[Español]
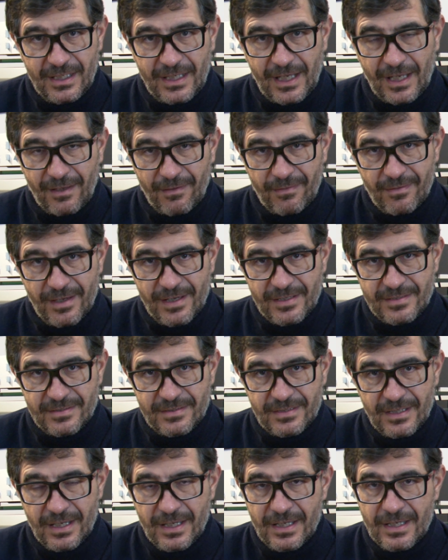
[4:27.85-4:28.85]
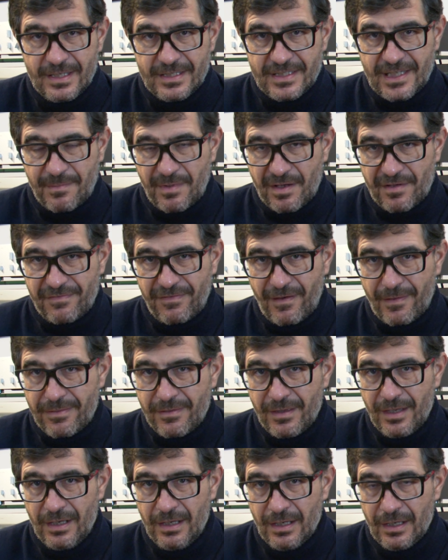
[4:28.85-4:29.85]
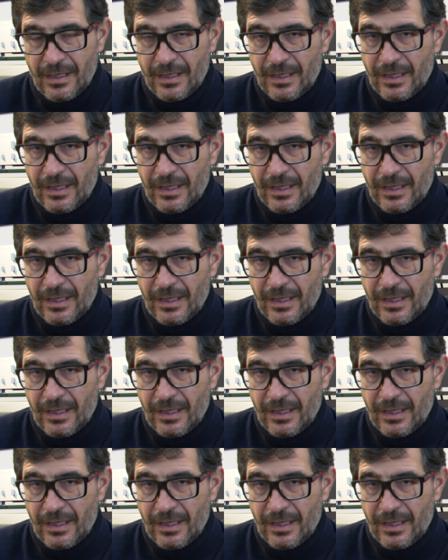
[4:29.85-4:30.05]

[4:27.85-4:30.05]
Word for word: que quizás sea más fácil,